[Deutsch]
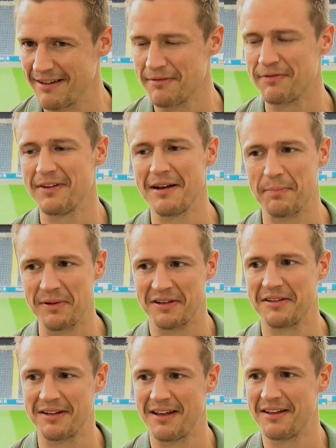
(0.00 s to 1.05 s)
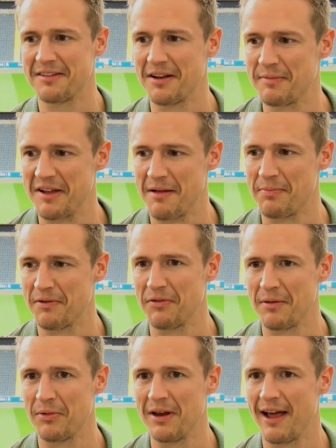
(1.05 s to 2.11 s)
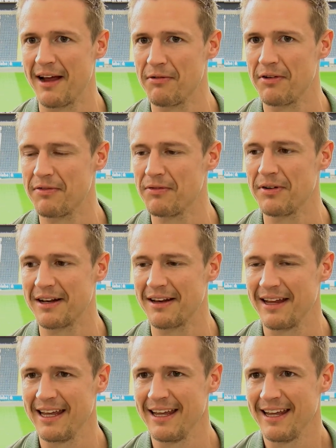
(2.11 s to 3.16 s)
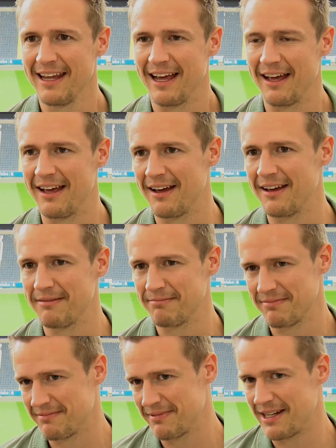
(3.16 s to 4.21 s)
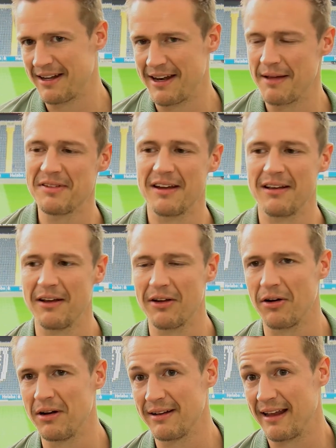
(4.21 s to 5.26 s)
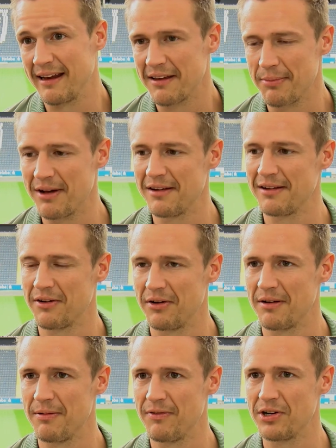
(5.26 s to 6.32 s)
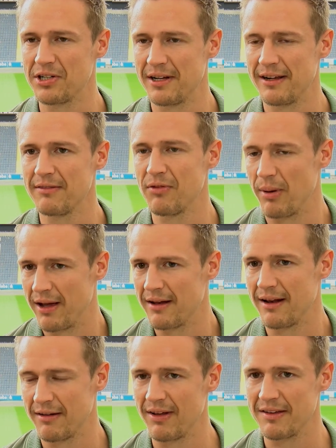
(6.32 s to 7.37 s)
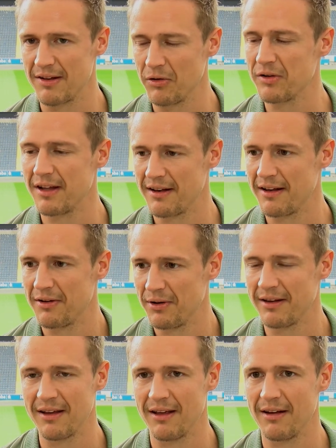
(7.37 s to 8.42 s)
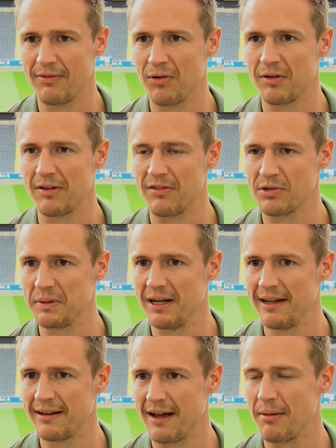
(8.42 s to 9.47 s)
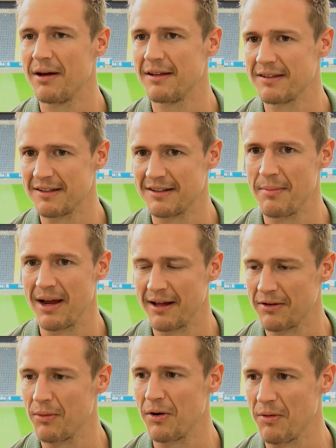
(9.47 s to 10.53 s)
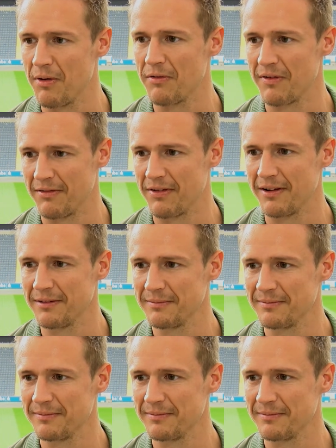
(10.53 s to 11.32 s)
findet bis äh, zu dem Zeitpunkt, wo der Bulli eingeworfen wird, äh, eine nebensächliche Rolle, denke ich mal, könnte ich mir vorstellen. Wobei dann, wenn es losgeht, natürlich äh, Fokus auf aufs Spiel liegt. Aber es ist eine Menge drumherum auf jeden Fall.